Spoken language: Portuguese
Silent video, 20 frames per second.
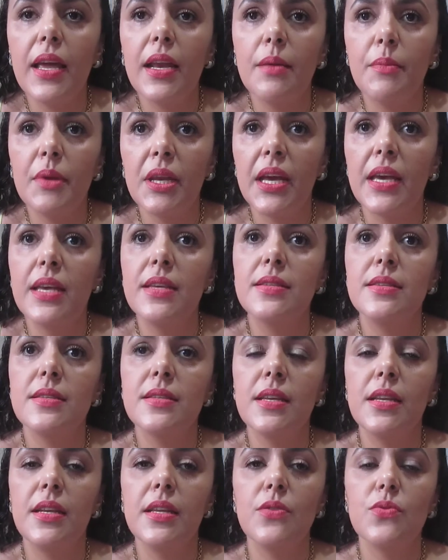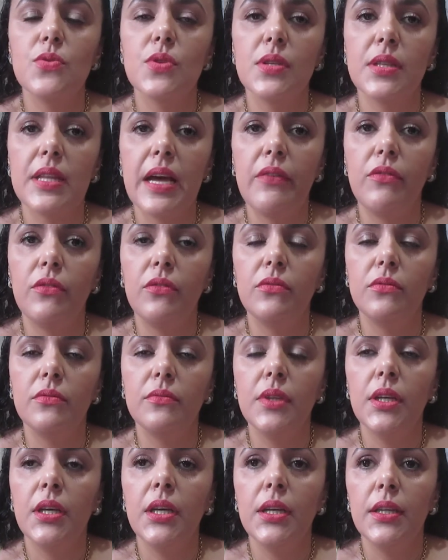eliminar esses quilinhos que estavam
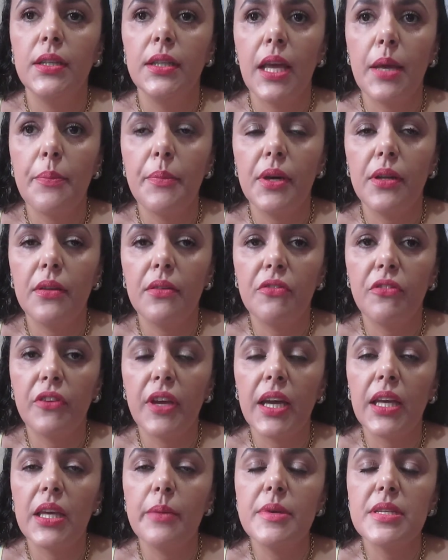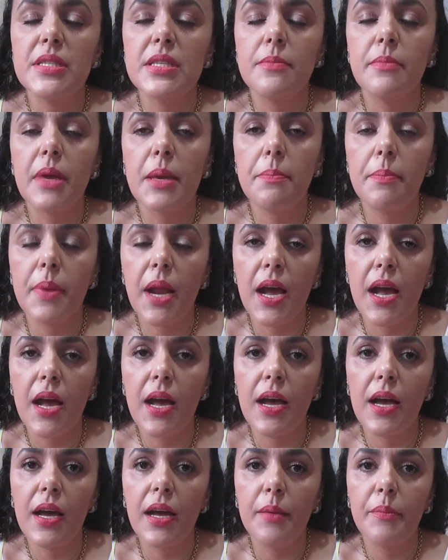teimando em ficar aqui, mas também
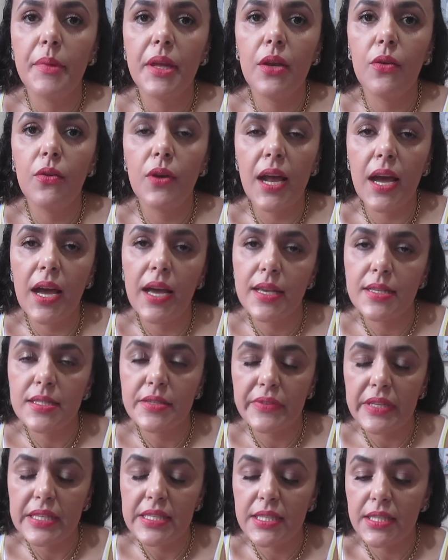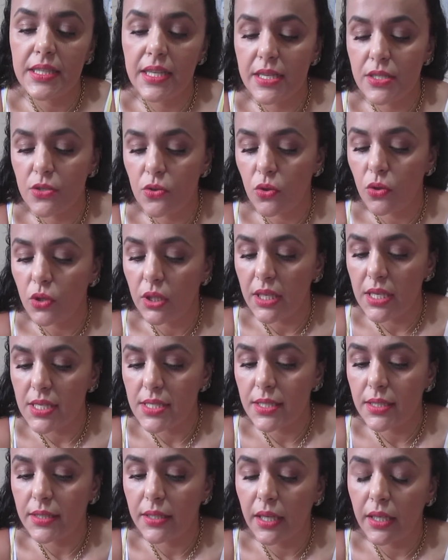para melhorar essa flacidez, eu coloquei
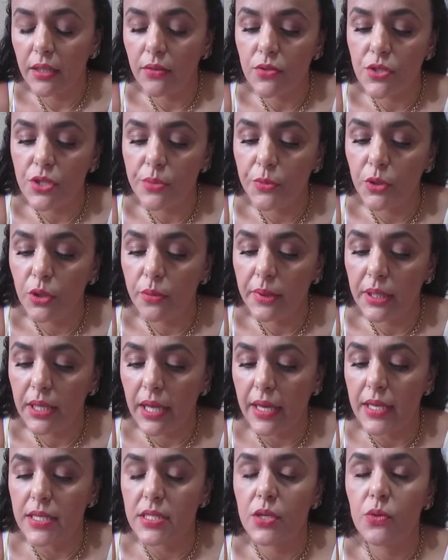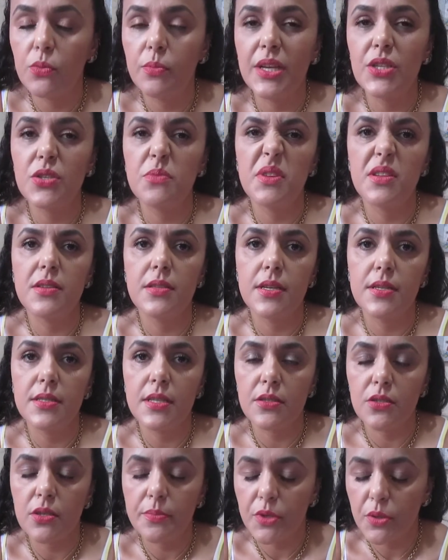esse treino de abdominais, são mais ou menos
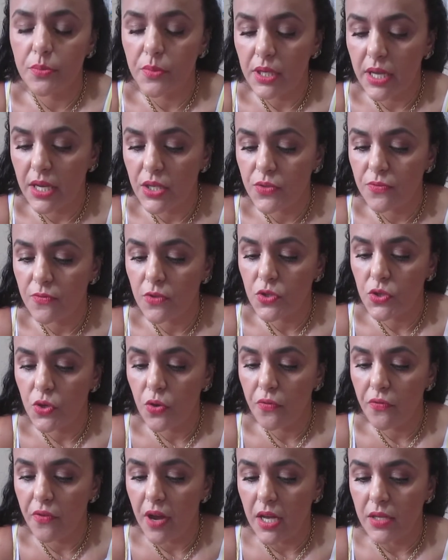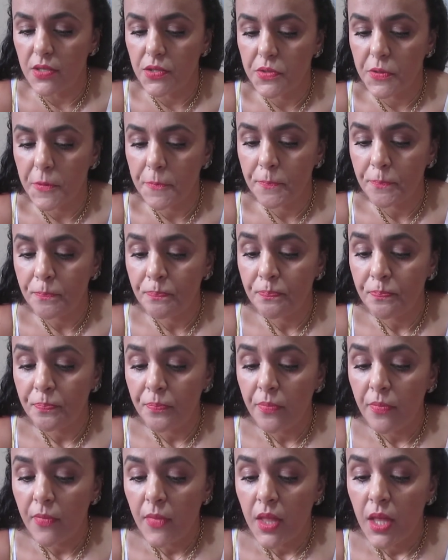300 abdominais o vídeo que eu faço.
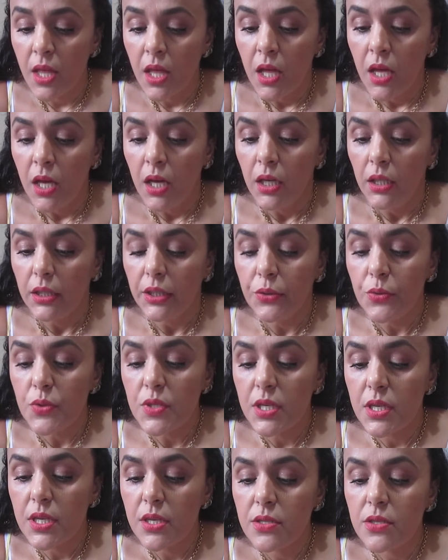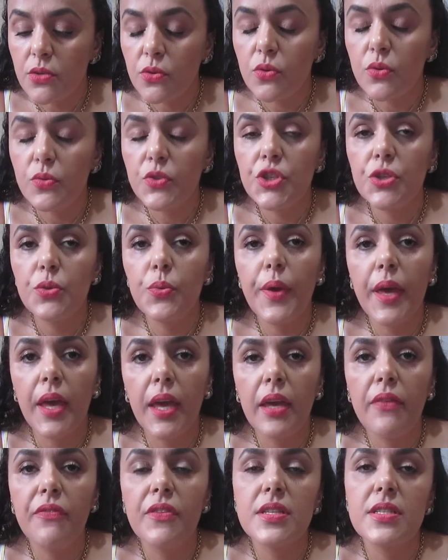E os hits eu
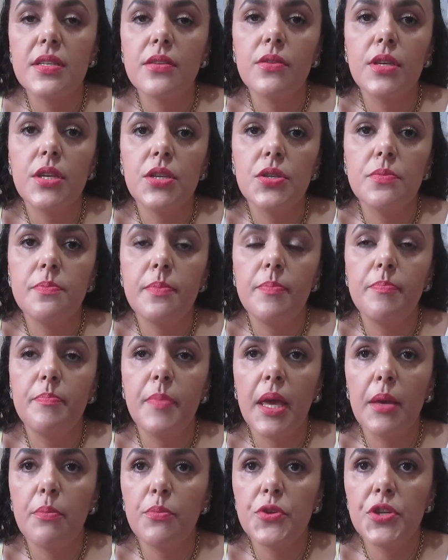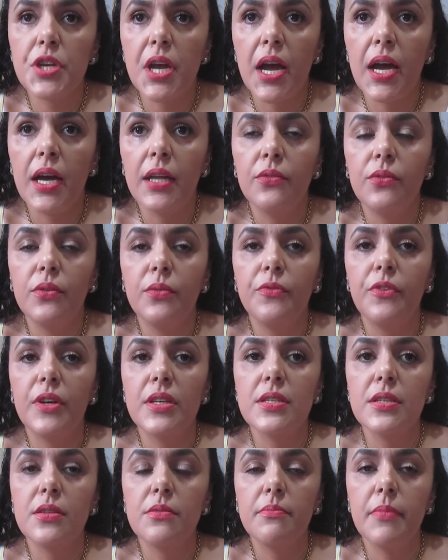continuei fazendo hit bem puxado,
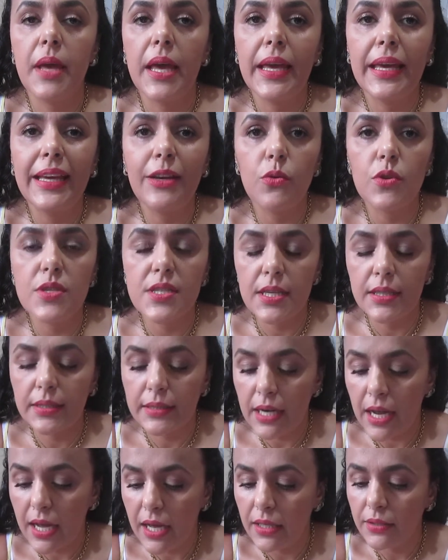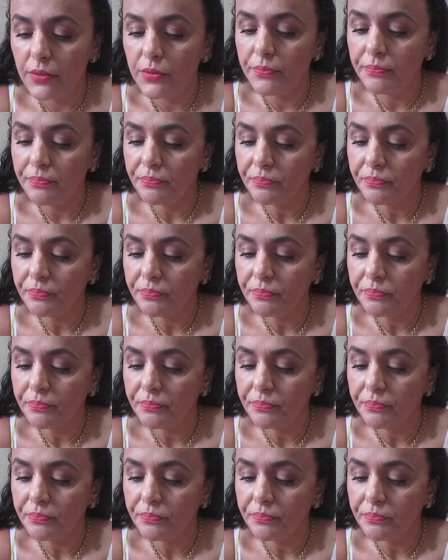fazendo bem concentrado.